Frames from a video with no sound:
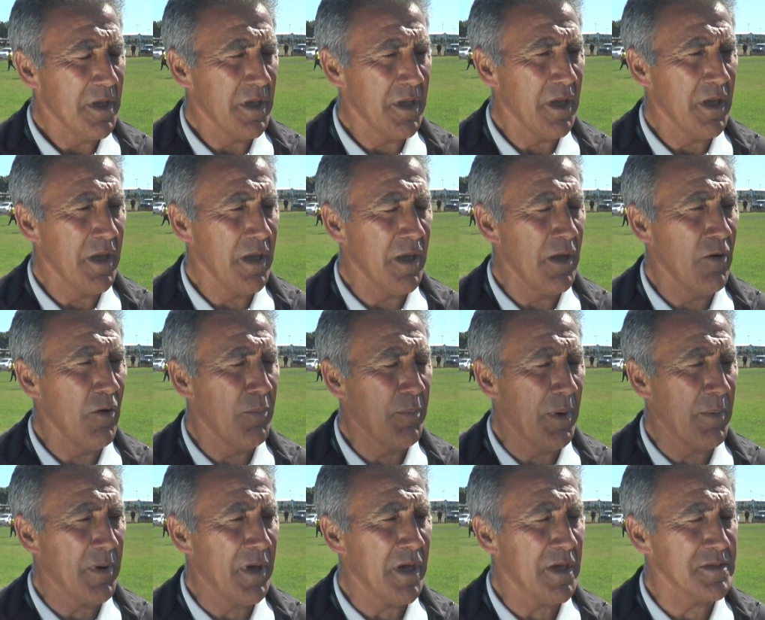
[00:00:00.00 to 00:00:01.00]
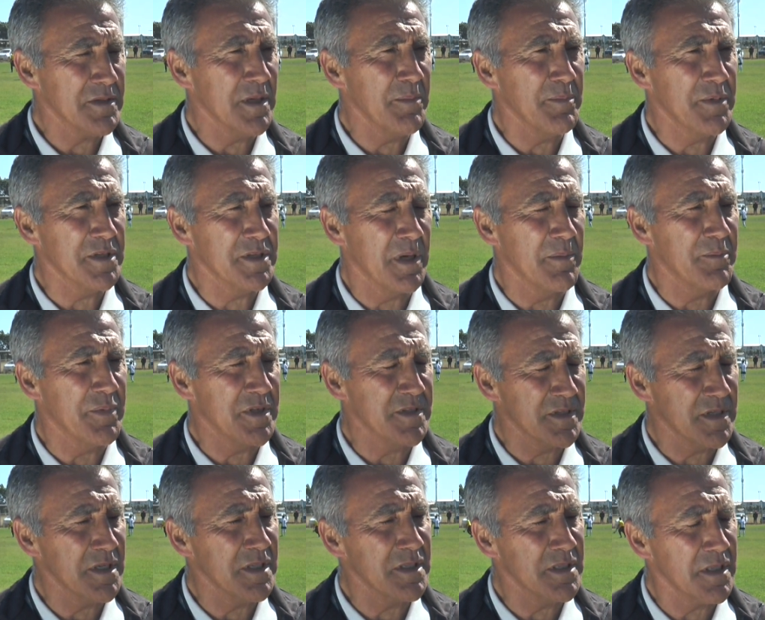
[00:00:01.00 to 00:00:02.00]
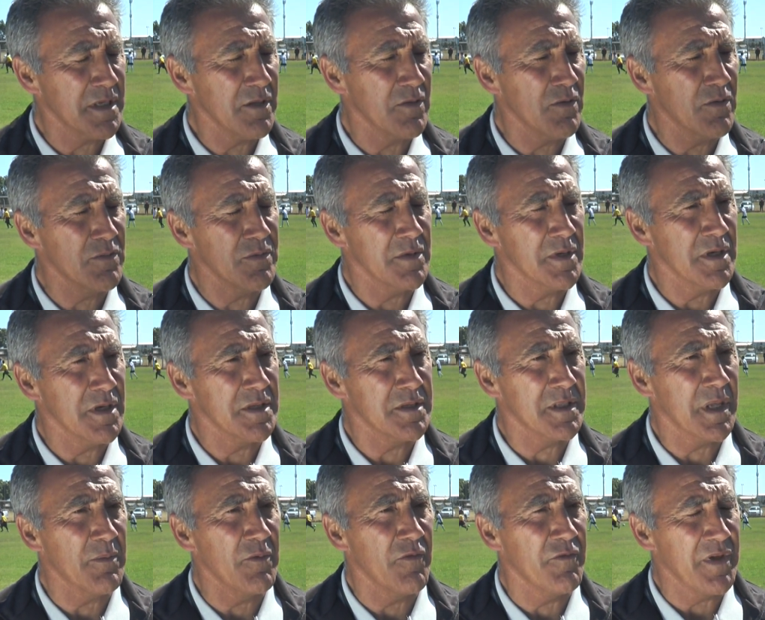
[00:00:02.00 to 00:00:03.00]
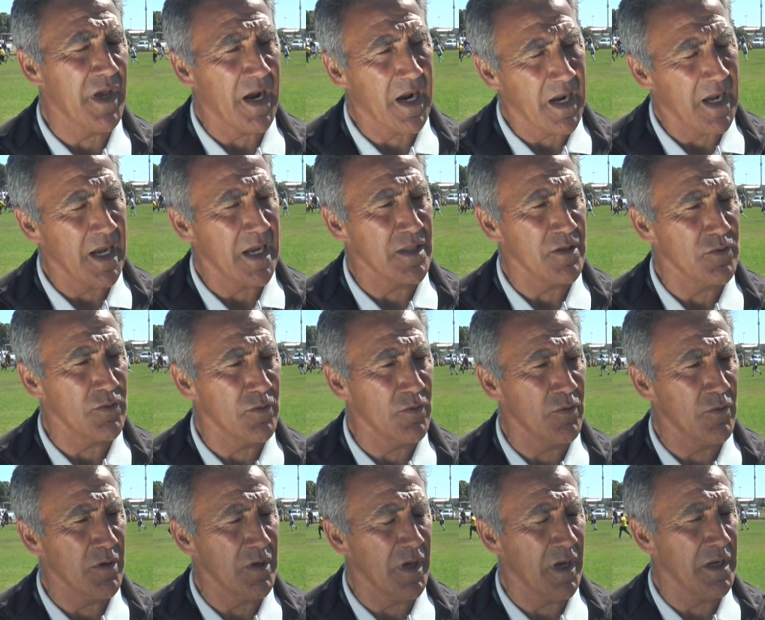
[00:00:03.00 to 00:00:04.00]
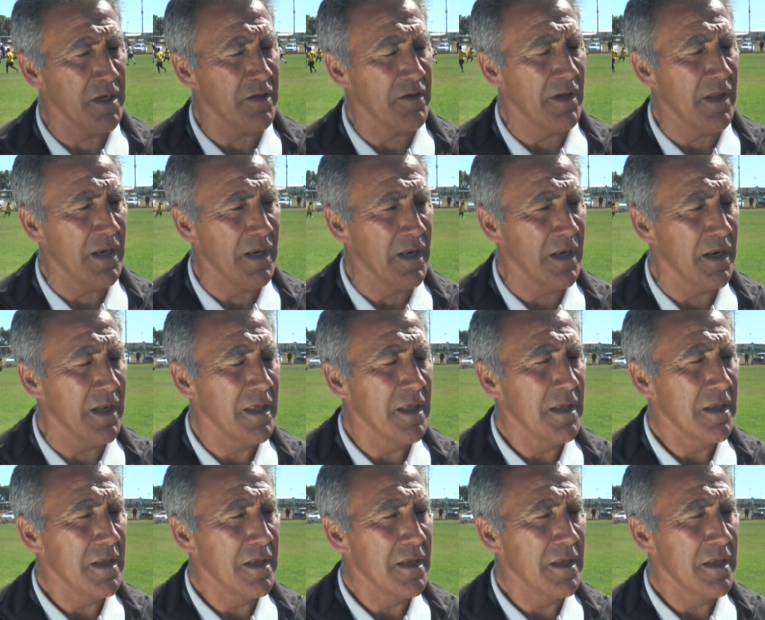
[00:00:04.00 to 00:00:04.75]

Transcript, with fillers: y los papás siempre están presentes, donde estamos viajando a nivel